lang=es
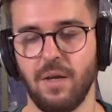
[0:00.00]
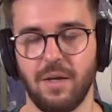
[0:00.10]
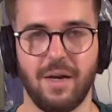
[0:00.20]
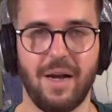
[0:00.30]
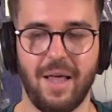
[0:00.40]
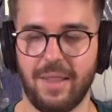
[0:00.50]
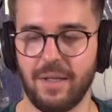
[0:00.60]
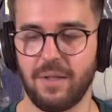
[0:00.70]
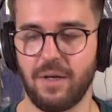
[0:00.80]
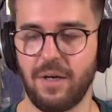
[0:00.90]
Gala de
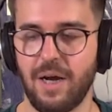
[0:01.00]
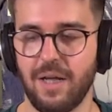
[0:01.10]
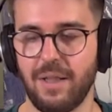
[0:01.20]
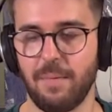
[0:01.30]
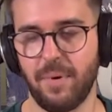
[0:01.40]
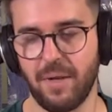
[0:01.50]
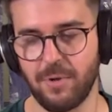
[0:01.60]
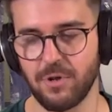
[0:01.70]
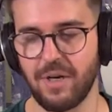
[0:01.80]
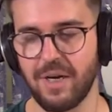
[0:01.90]
entrega de
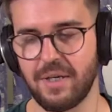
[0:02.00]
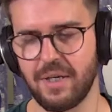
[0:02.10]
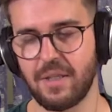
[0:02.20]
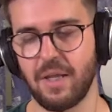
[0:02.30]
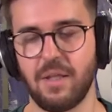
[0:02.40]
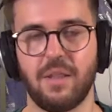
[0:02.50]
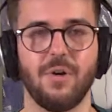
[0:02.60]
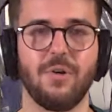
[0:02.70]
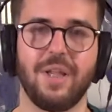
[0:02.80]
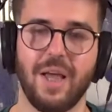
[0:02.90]
premios de la sexta
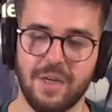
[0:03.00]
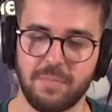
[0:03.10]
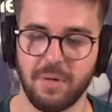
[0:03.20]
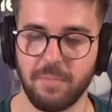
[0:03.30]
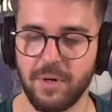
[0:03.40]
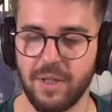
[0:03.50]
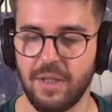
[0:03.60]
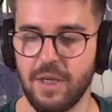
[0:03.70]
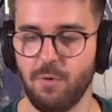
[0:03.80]
edición de ASPE Emprende,